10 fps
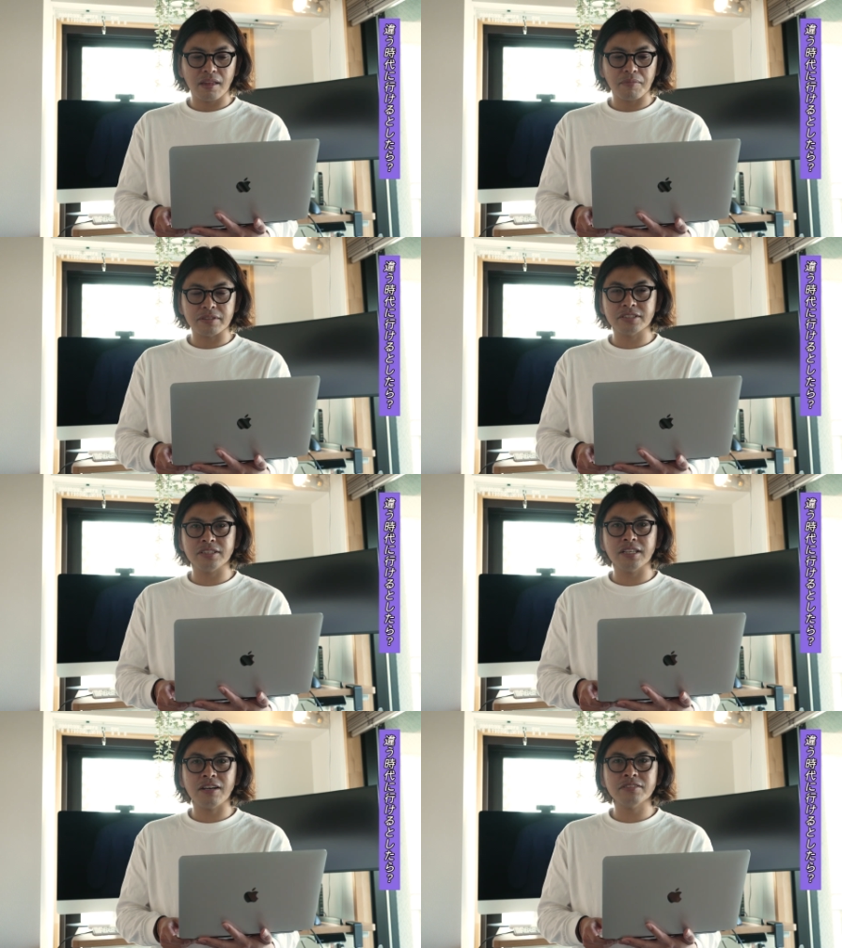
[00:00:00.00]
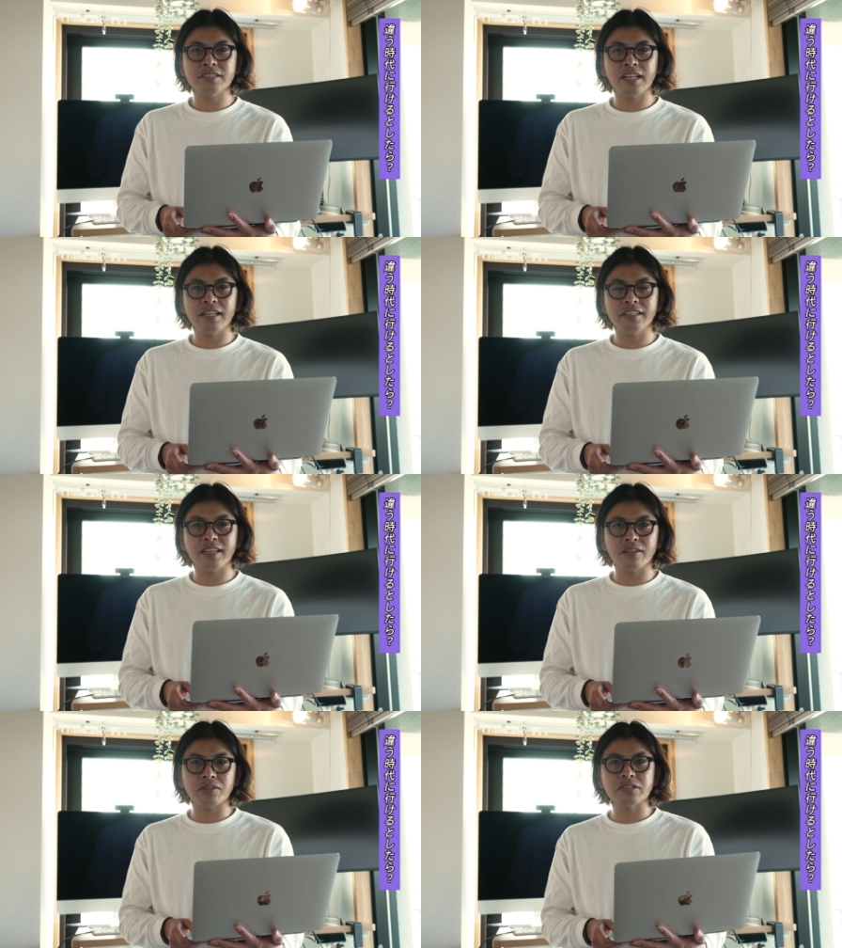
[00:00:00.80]
まあ、違う時代に行
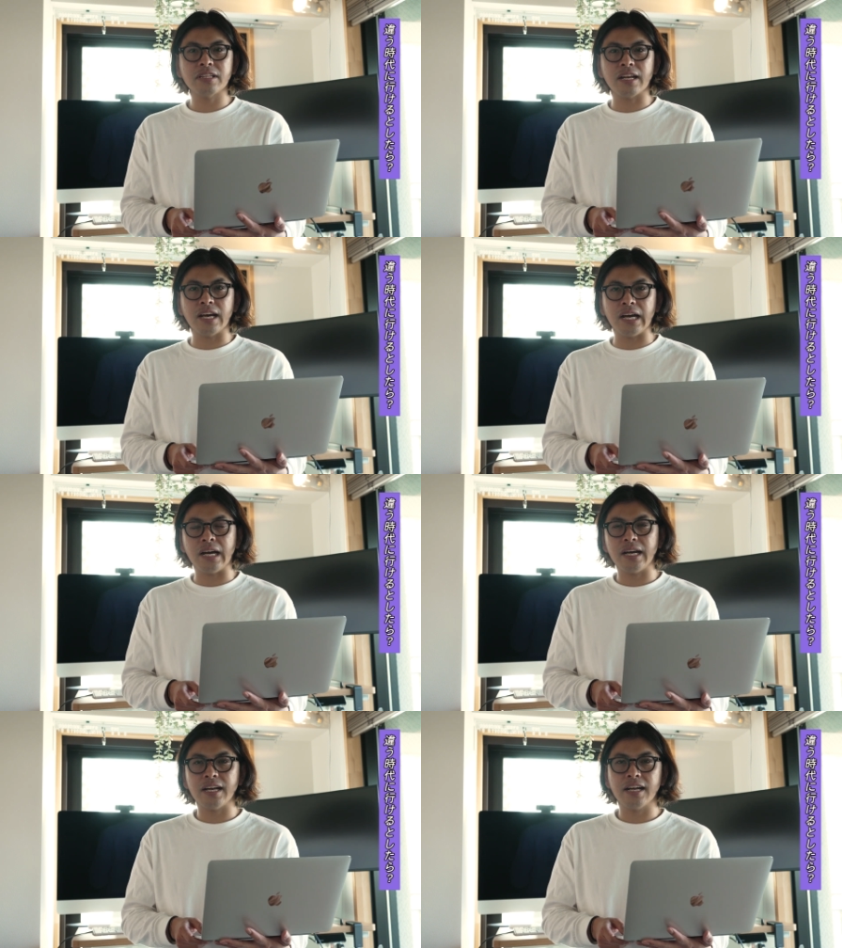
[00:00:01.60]
けるとしたら、